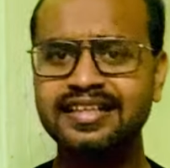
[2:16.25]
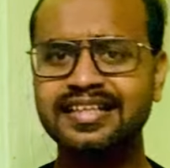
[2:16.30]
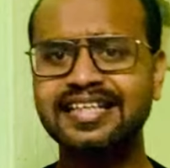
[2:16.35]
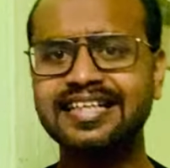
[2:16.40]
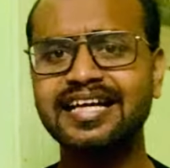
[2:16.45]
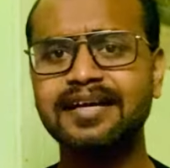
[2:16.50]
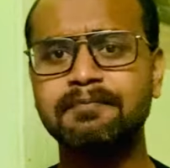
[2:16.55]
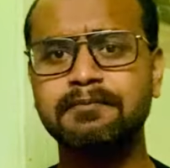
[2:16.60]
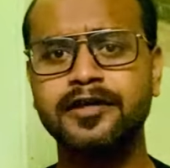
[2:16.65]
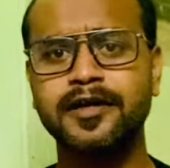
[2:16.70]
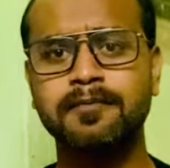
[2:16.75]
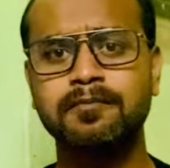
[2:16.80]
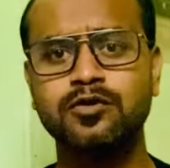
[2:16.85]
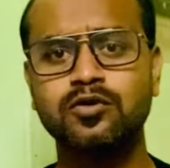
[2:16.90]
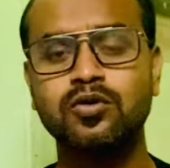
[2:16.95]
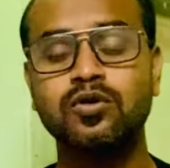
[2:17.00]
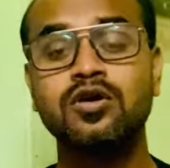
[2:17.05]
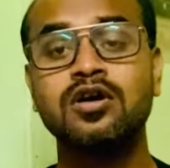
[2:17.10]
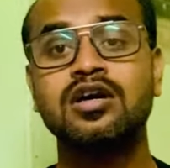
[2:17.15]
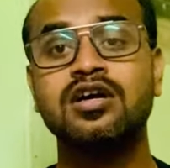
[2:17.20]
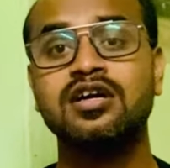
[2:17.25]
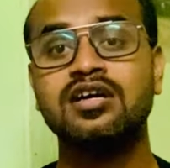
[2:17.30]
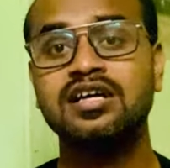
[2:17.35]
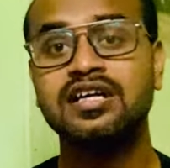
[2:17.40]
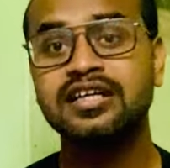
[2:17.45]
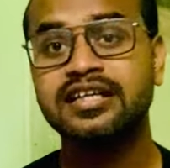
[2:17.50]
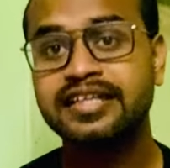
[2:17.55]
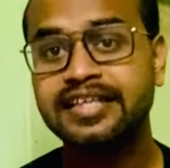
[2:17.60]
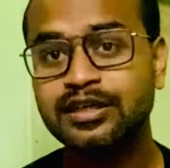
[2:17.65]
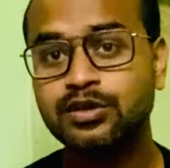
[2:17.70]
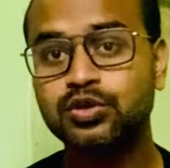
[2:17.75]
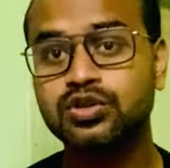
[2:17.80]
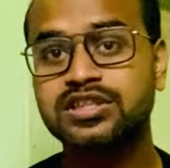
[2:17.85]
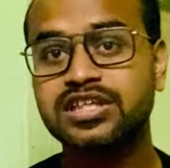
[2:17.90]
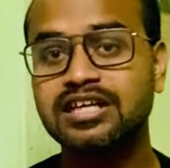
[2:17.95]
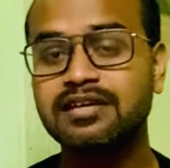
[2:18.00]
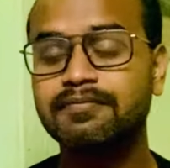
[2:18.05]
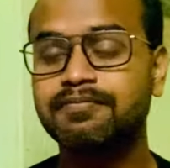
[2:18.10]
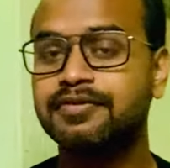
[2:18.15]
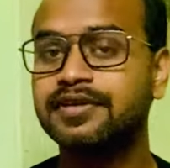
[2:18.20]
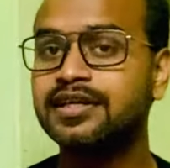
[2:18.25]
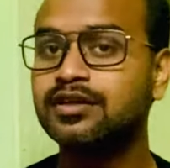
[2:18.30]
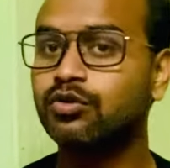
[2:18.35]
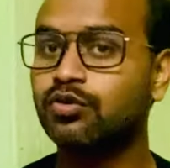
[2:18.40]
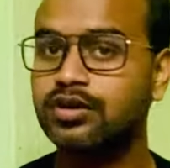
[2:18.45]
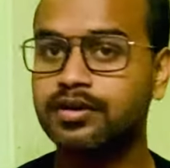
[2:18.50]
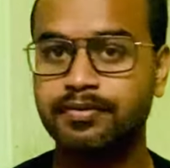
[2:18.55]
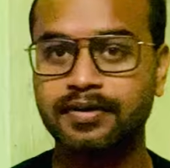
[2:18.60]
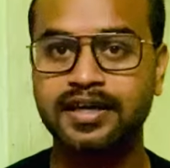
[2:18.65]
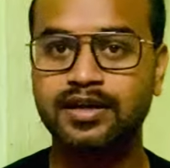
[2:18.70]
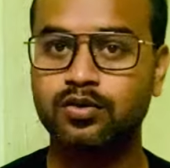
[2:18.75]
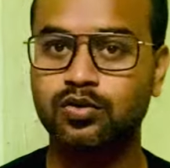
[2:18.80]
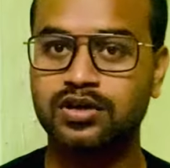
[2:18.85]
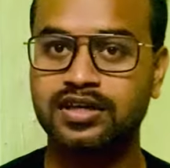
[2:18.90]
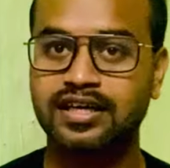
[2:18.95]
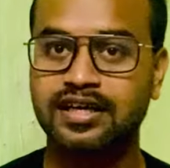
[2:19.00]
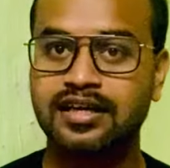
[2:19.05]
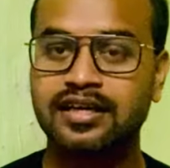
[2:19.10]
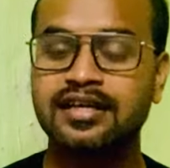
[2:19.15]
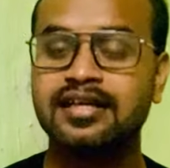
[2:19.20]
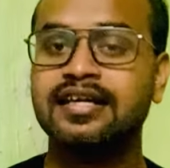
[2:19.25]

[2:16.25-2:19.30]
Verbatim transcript: টিএফডাব্লিউ টিউশন ফি ওয়েভার কোটা